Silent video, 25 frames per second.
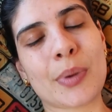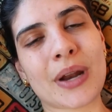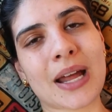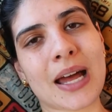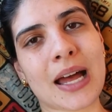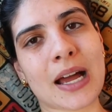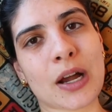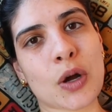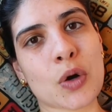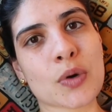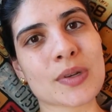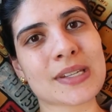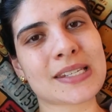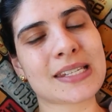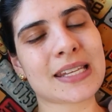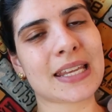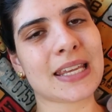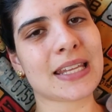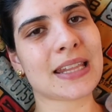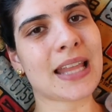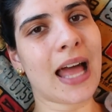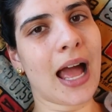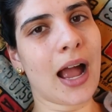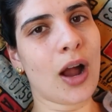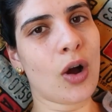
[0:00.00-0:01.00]
pra
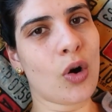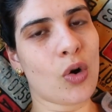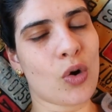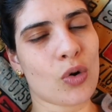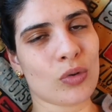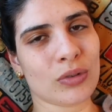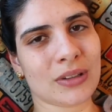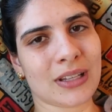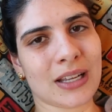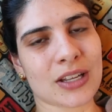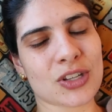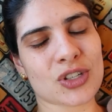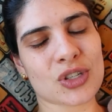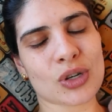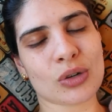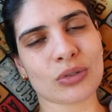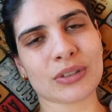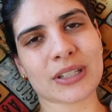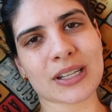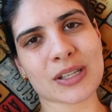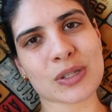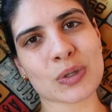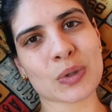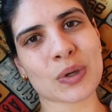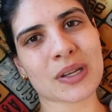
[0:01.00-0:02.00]
conseguir dar conta de
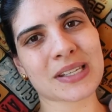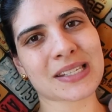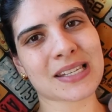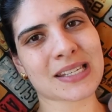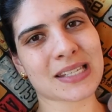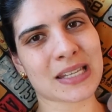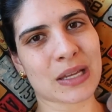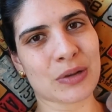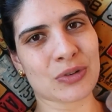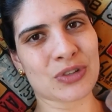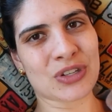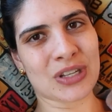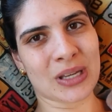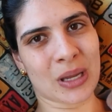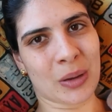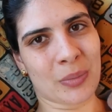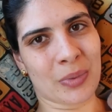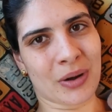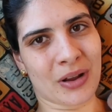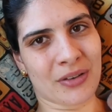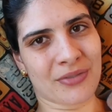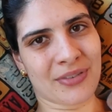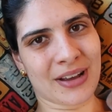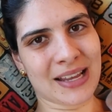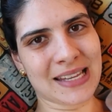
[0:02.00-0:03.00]
outras coisas que eu tinha
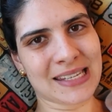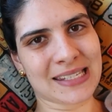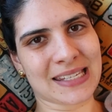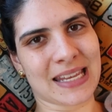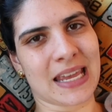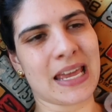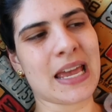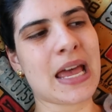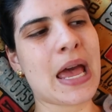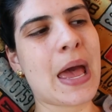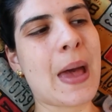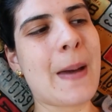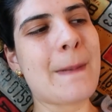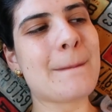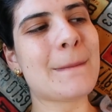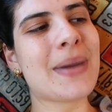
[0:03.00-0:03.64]
pra fazer.